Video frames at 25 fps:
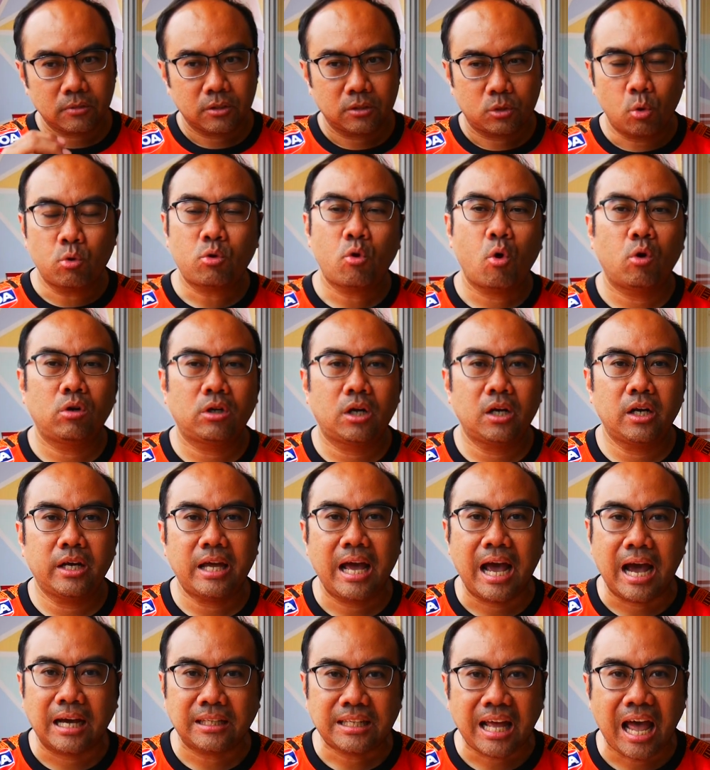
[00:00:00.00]
ทุกคนก็เลย
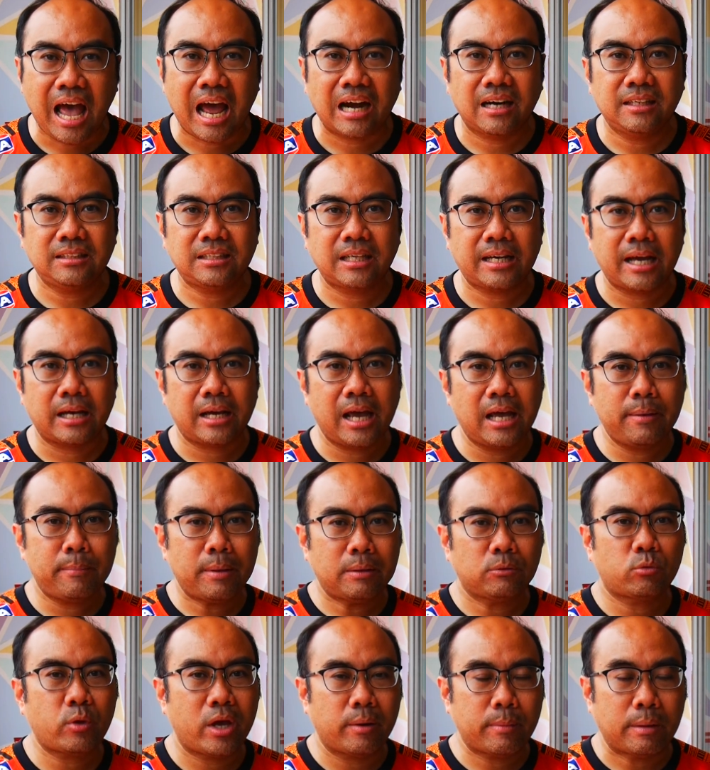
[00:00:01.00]
หาทางที่จะให้เป็น
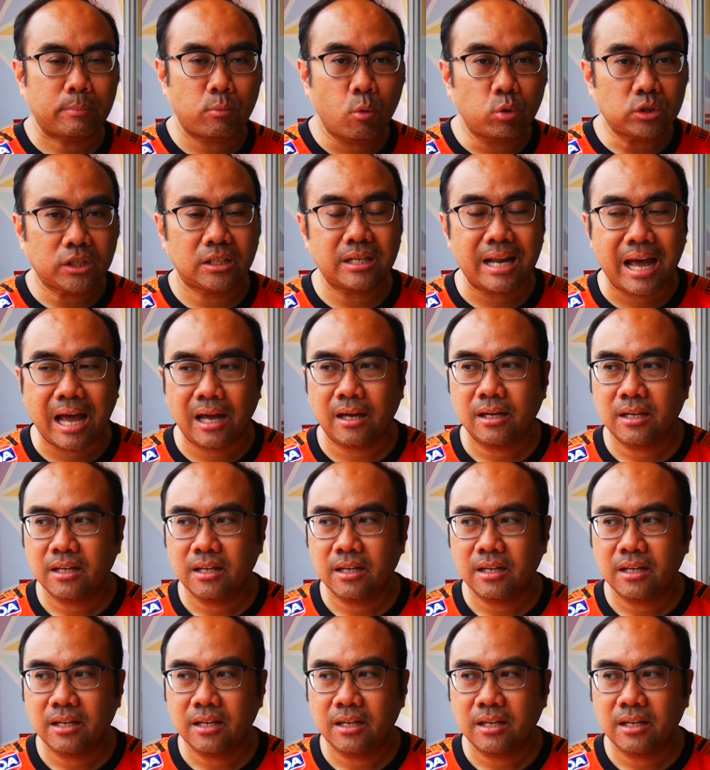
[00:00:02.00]
ตัวเองเป็นผู้ชนะ